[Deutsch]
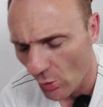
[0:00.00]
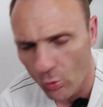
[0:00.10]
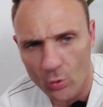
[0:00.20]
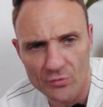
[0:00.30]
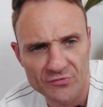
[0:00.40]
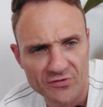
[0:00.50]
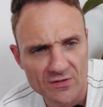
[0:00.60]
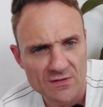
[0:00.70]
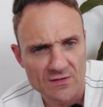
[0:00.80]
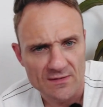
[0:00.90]
und
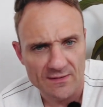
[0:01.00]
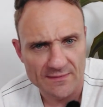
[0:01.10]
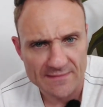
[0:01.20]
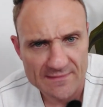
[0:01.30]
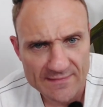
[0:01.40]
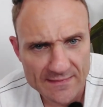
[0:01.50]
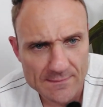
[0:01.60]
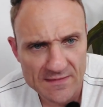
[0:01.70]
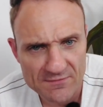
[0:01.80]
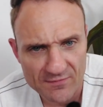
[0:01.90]
äh, das ist halt
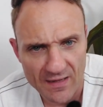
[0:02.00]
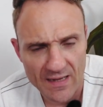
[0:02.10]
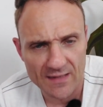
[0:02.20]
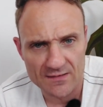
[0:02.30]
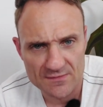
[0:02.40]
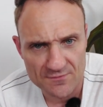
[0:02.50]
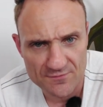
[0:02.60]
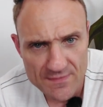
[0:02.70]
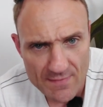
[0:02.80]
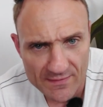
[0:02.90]
immer die Frage,
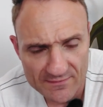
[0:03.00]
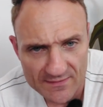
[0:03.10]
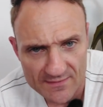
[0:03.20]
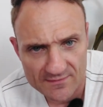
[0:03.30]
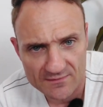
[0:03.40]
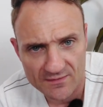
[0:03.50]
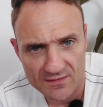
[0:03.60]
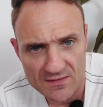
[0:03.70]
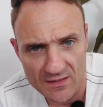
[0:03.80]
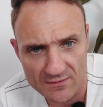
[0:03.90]
wie man das Ganze
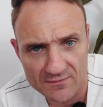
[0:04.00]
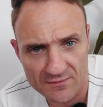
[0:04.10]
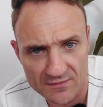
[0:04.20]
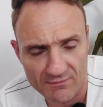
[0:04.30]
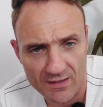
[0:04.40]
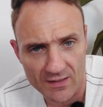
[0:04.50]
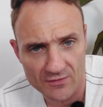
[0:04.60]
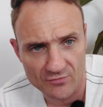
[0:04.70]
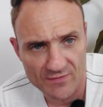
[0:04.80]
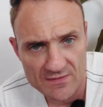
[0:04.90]
trainiert, nicht wahr?
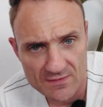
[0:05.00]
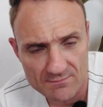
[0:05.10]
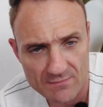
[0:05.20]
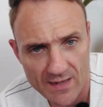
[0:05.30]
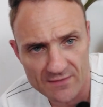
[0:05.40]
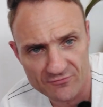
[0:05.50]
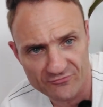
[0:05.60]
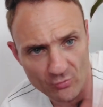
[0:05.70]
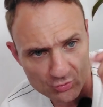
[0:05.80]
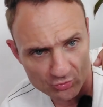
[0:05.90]
Also wenn mein
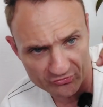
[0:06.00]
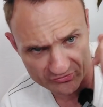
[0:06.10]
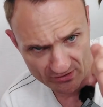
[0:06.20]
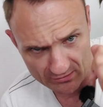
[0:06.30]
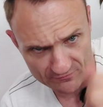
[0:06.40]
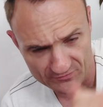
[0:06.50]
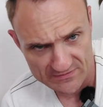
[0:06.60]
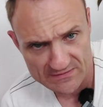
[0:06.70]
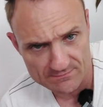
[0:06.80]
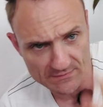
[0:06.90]
Fokus darauf
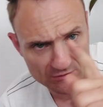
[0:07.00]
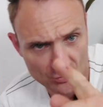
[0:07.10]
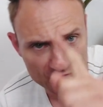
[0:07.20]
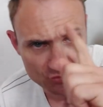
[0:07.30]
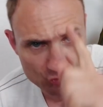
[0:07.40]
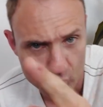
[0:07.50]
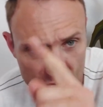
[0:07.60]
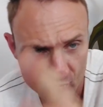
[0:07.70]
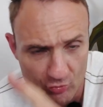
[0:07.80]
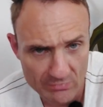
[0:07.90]
liegt, meine Leute
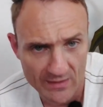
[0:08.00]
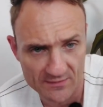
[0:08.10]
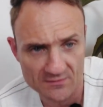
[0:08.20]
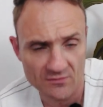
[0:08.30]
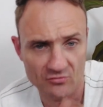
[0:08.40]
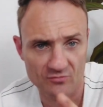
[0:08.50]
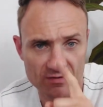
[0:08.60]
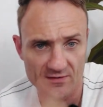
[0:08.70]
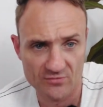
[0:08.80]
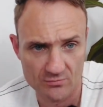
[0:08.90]
gut zu machen, so
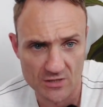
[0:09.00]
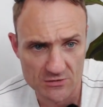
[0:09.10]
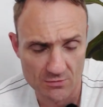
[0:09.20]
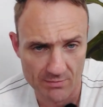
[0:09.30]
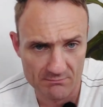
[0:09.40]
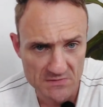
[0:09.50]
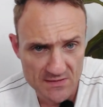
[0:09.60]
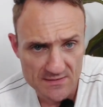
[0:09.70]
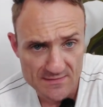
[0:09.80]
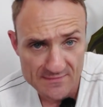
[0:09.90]
wie das zum Beispiel bei
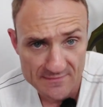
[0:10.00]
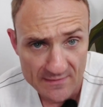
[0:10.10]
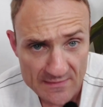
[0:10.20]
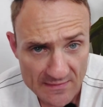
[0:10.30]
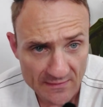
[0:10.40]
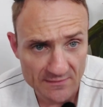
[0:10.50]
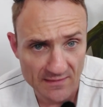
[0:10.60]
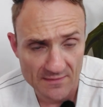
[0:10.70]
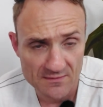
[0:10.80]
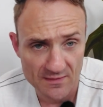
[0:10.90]
mir ist,
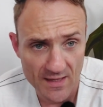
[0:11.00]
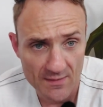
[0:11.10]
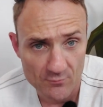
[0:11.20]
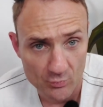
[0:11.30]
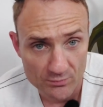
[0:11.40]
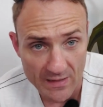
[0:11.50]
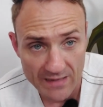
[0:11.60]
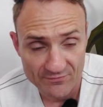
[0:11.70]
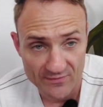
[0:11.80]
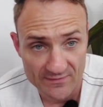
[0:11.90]
dann
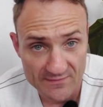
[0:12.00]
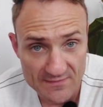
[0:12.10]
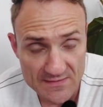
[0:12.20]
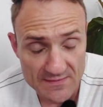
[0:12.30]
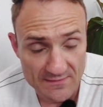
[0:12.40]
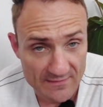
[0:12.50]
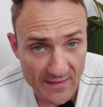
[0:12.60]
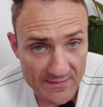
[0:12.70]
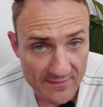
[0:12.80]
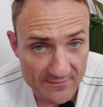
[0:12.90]
darf es nicht
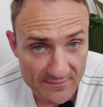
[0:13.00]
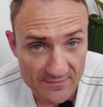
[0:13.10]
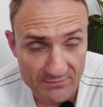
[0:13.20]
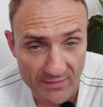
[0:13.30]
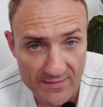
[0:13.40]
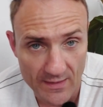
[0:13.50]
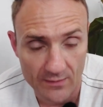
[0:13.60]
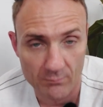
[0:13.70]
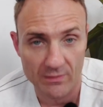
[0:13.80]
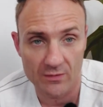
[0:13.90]
sein, dass es zwei
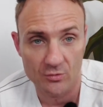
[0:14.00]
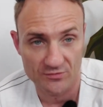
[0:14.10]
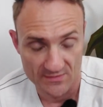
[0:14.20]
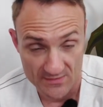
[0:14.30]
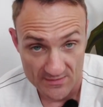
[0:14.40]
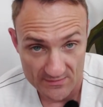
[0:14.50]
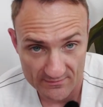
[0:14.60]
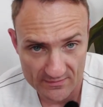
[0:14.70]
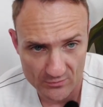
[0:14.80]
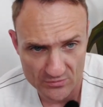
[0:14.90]
Jahre braucht,
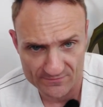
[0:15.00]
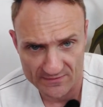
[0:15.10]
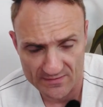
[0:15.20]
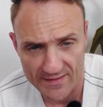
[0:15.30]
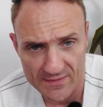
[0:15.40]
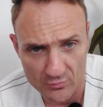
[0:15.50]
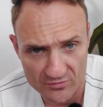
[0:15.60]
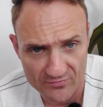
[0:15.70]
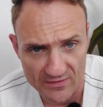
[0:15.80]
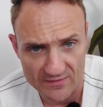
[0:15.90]
dass die Leute
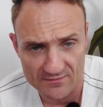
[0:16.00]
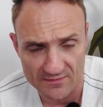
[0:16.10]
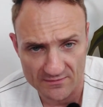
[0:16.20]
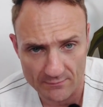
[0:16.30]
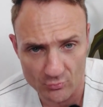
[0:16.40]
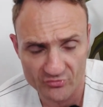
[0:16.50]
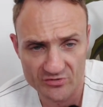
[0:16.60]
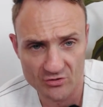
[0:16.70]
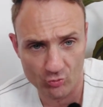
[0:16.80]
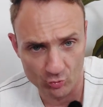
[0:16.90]
verteidigungsfähig sind. Dann
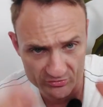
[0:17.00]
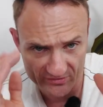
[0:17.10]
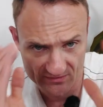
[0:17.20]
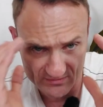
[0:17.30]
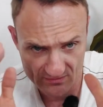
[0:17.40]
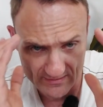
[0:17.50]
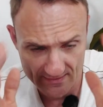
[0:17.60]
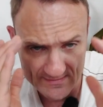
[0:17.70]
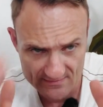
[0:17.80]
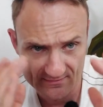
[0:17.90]
müssen die
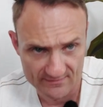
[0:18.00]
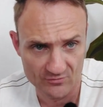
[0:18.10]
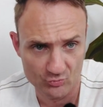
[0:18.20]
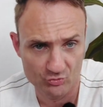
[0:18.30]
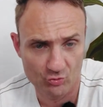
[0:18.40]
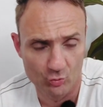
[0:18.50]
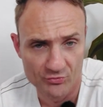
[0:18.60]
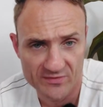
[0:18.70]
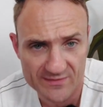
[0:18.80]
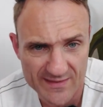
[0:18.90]
Grundkenntnisse und
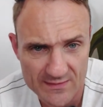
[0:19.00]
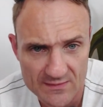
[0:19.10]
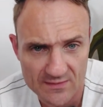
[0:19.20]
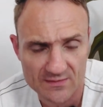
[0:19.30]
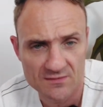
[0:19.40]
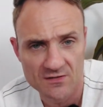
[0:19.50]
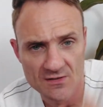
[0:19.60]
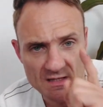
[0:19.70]
Grundtechniken